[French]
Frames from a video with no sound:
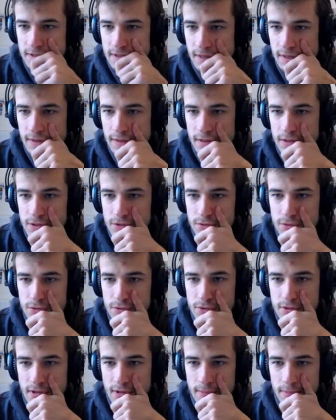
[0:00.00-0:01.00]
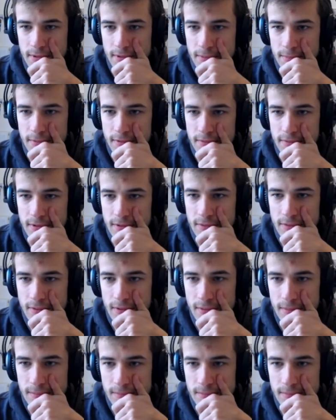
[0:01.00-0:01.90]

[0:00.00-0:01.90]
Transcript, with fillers: quelqu'un qui joue juste très bien. à bah, toi.